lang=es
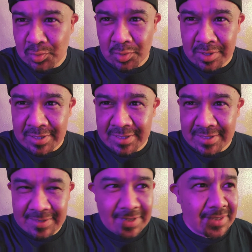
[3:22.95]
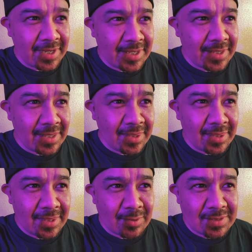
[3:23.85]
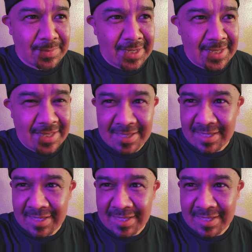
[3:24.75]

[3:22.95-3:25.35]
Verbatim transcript: soy ah, de aquí el ¿cómo se llama?